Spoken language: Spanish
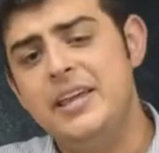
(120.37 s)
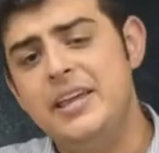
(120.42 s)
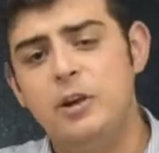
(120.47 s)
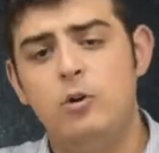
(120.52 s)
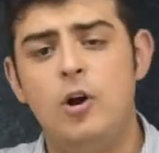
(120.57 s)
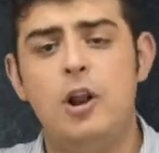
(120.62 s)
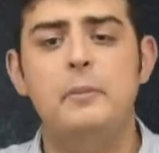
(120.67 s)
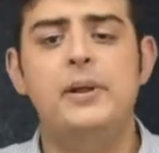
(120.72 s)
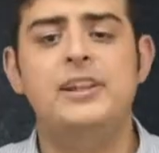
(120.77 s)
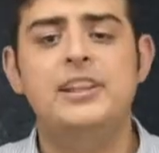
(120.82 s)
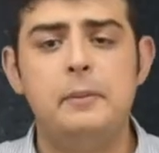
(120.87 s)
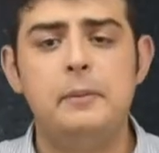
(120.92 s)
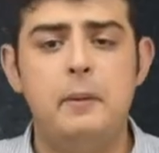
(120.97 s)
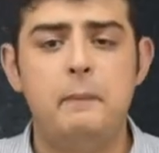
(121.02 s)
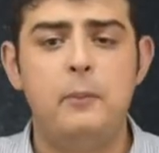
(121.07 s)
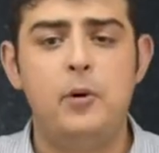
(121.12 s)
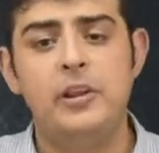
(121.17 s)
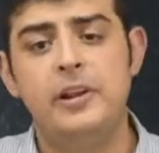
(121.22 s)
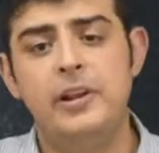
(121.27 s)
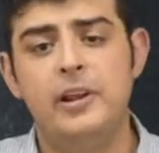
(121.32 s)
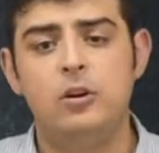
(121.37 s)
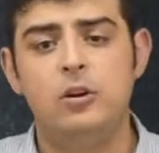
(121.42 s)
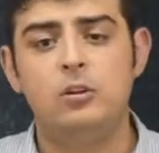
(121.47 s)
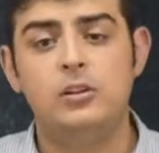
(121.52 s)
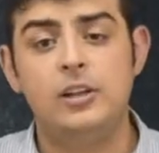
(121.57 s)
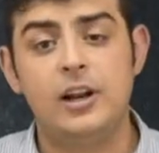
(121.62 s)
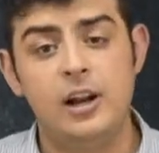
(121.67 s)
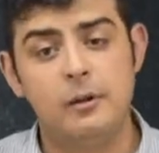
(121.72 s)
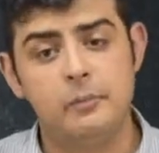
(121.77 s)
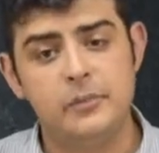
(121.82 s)
Igualmente me pueden
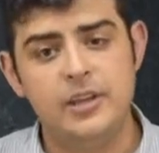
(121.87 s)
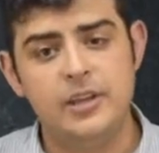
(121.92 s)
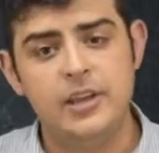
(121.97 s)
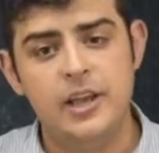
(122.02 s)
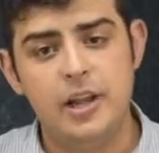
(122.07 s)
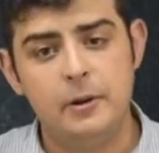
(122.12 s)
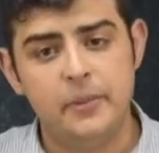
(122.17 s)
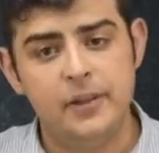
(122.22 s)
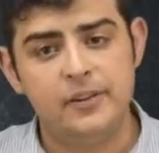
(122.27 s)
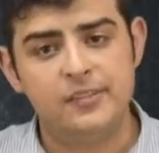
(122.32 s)
encontrar a mí en mi